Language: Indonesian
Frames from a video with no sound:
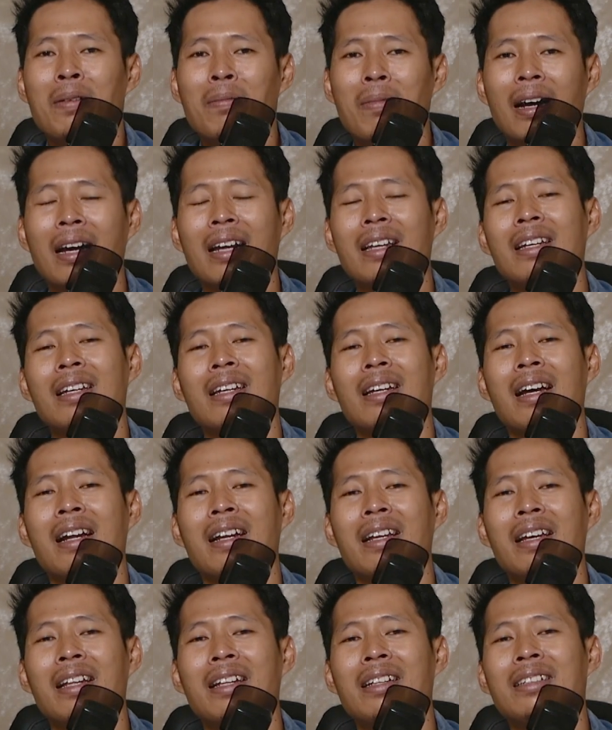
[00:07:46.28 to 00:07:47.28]
Makanya
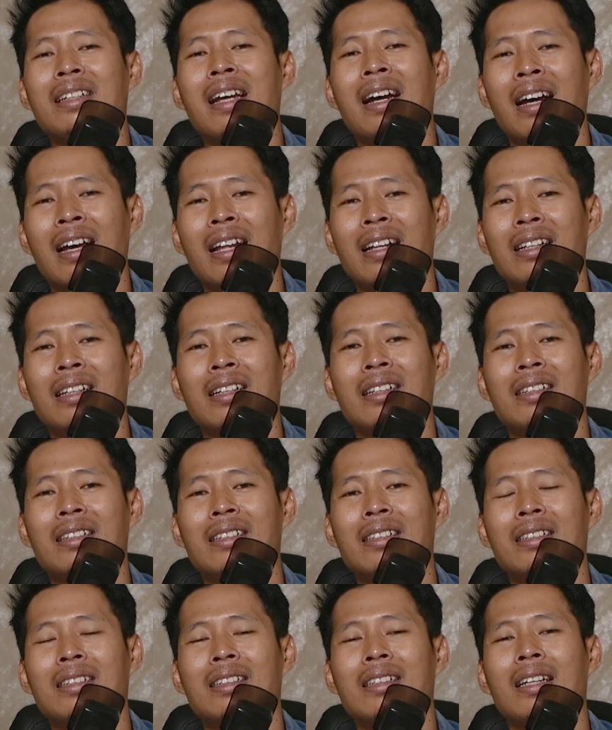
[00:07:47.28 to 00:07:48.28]
kalian jangan
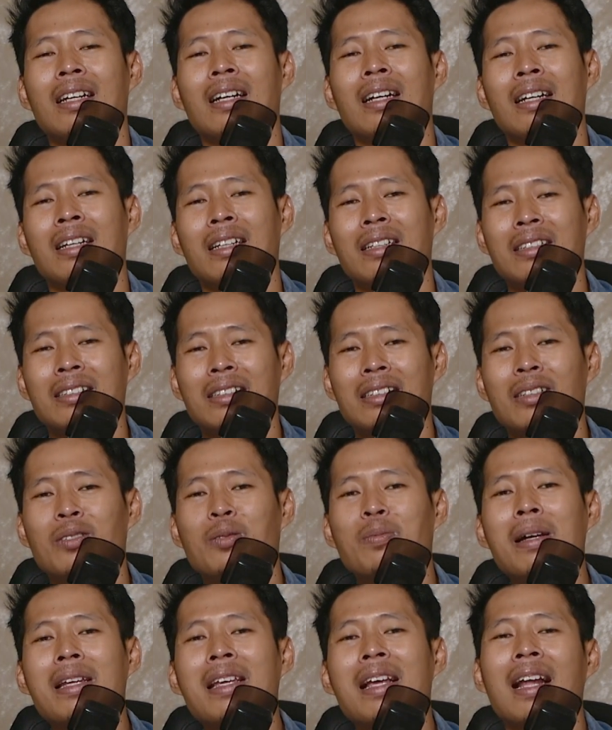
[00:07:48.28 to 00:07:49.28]
uh,
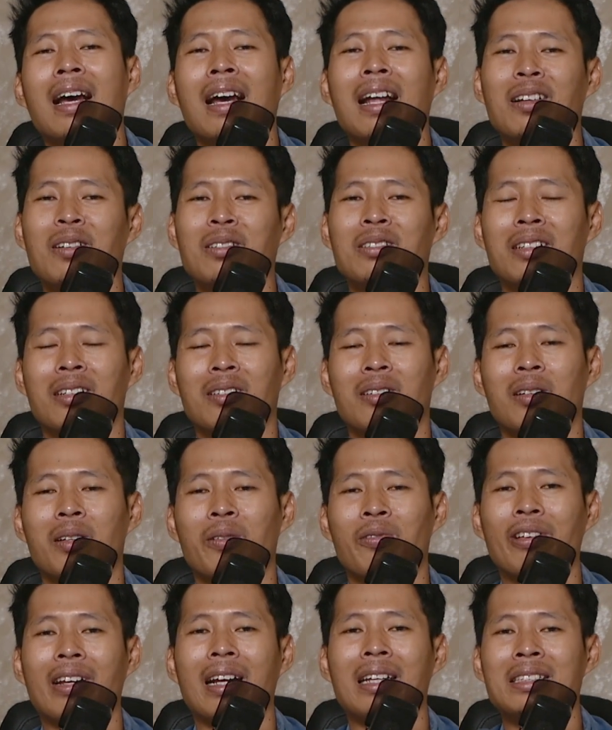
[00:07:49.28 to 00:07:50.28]
lupa nyalakan lonceng
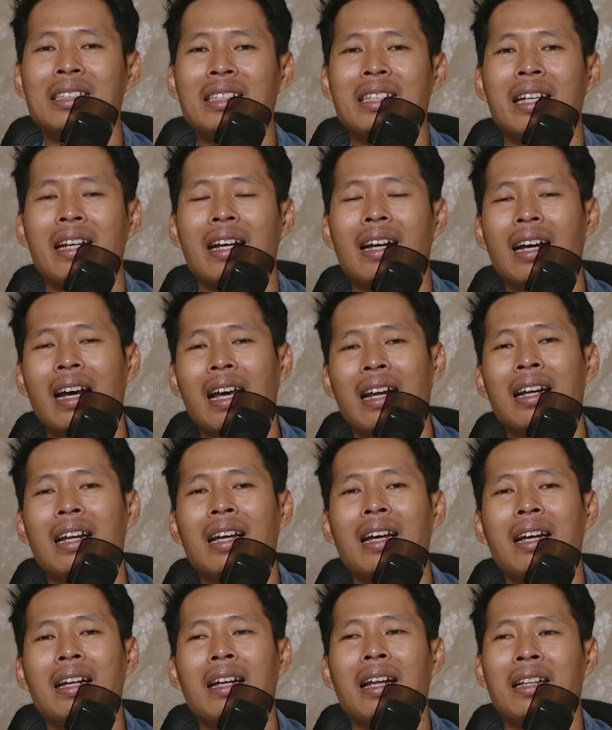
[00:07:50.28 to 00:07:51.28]
notifikasinya ya
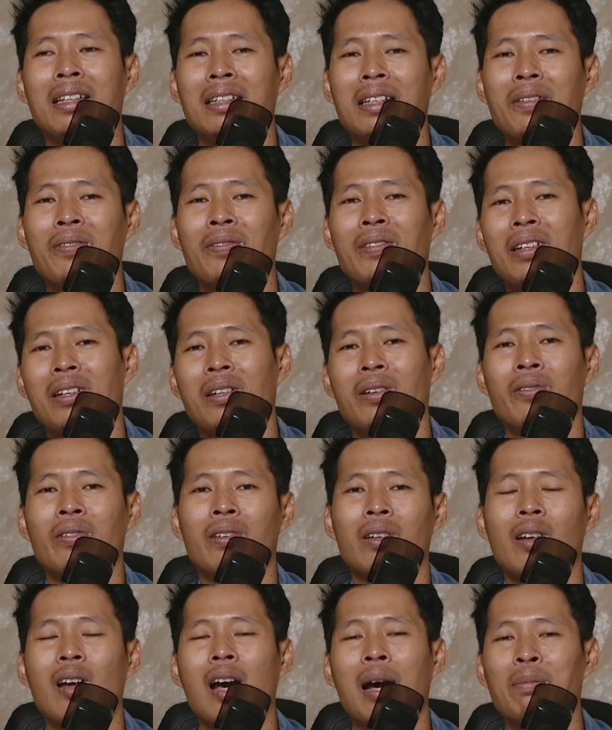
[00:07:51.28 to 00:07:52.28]
karena nanti
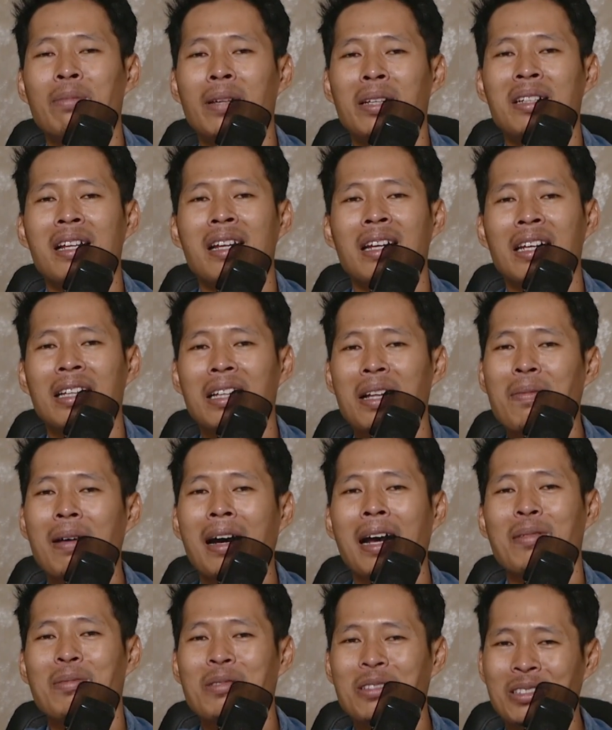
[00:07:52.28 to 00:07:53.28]
video-video update dari kita
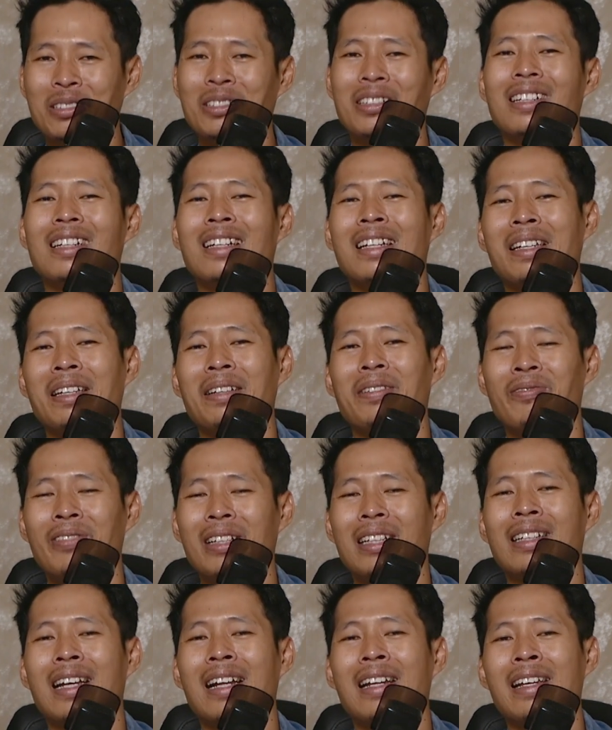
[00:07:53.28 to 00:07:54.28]
bakal muncul di
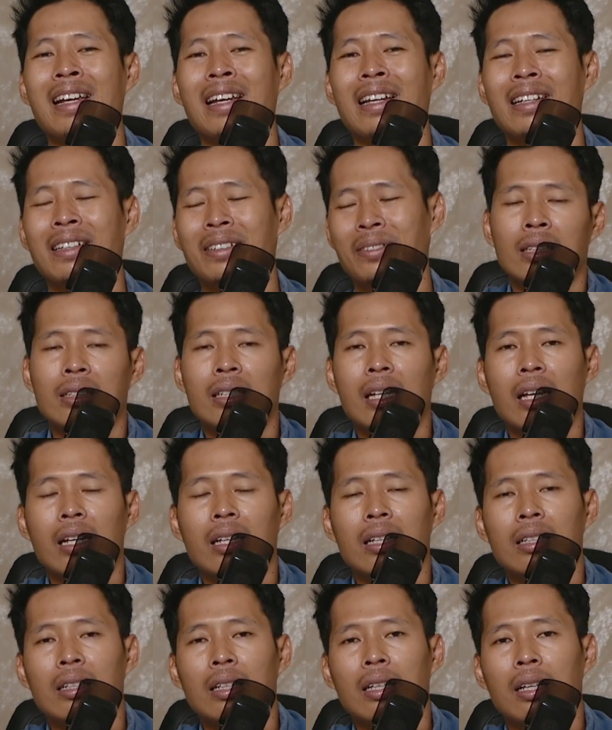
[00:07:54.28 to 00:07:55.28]
feed kalian.
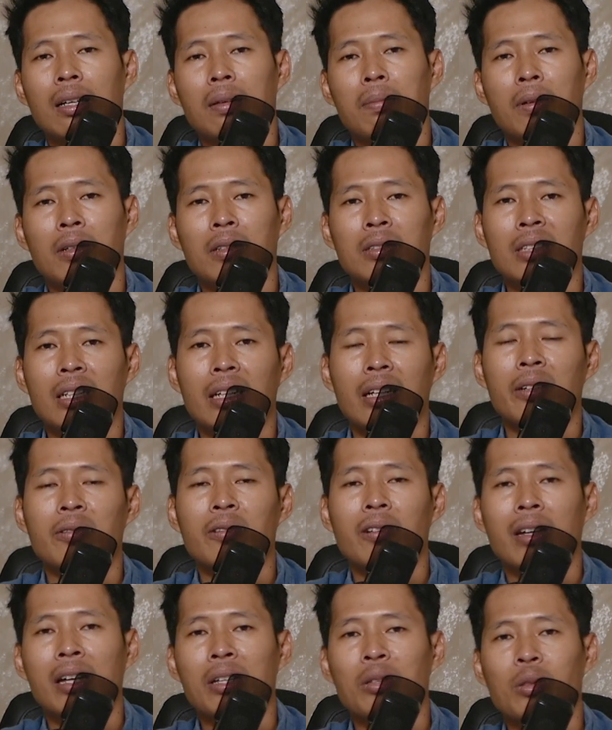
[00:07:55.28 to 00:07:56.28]
Dan uh, perlu saya
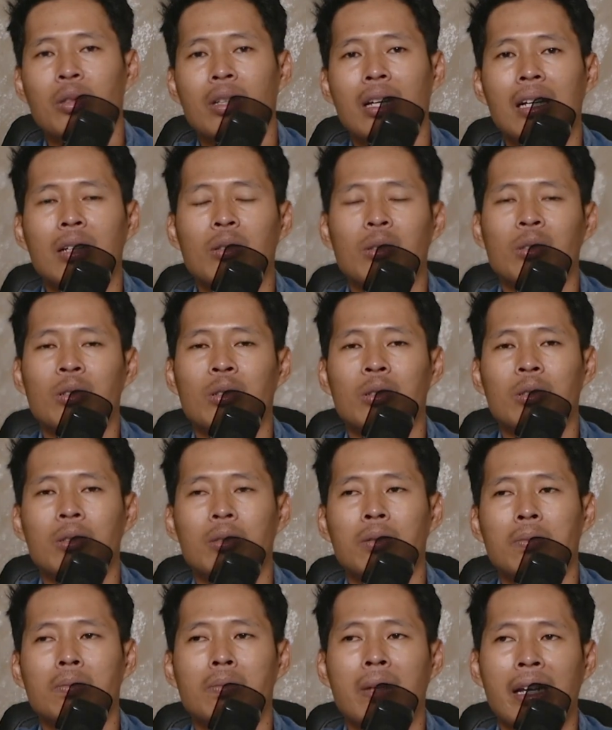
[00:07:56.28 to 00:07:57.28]
infokan juga
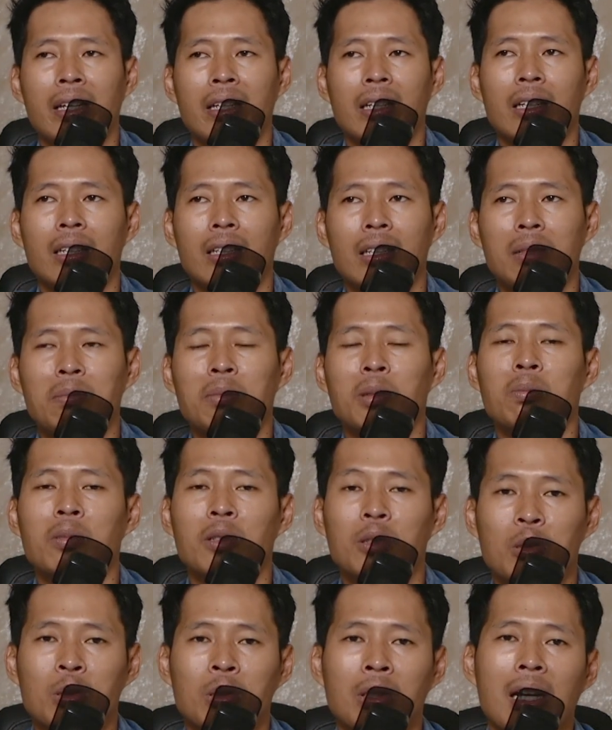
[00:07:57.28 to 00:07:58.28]
untuk mic ini
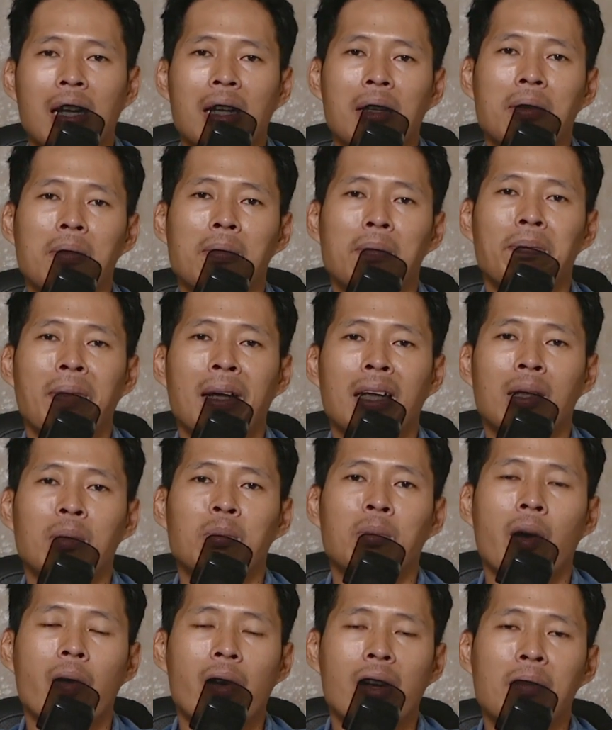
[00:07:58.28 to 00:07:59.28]
membutuhkan phantom
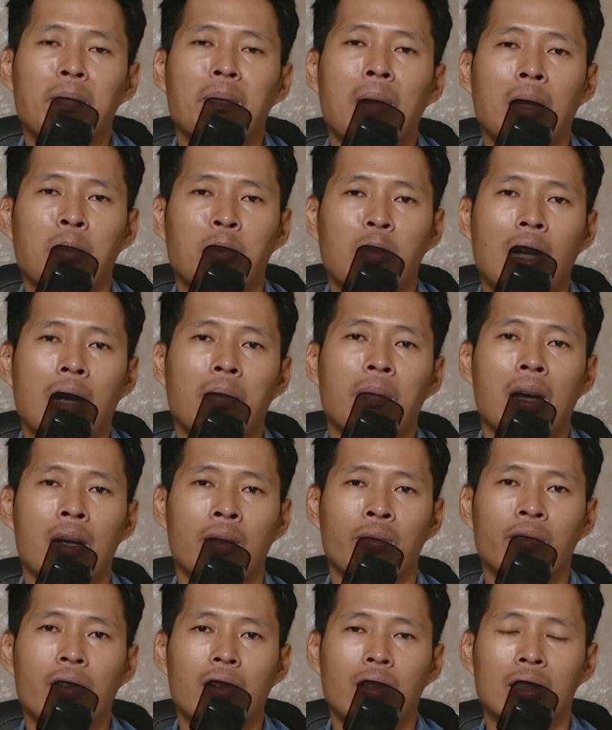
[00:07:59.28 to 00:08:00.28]
power 48
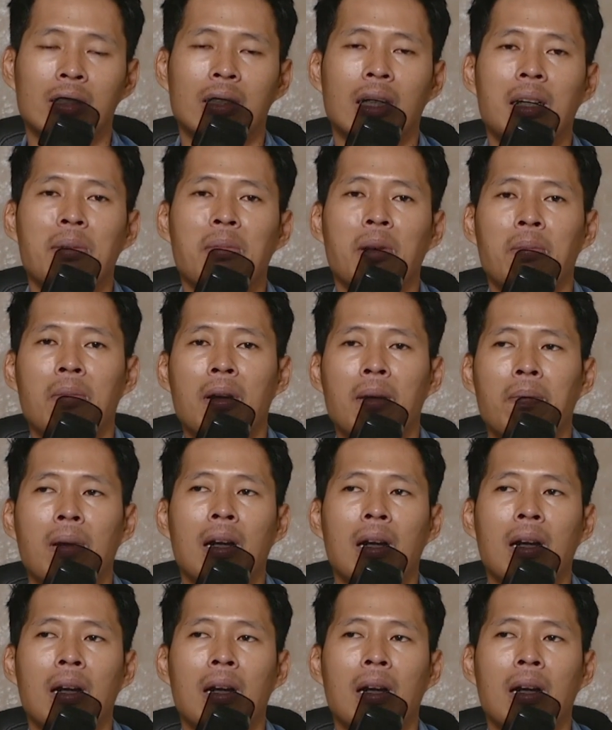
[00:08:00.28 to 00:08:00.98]
volt. Jadi memang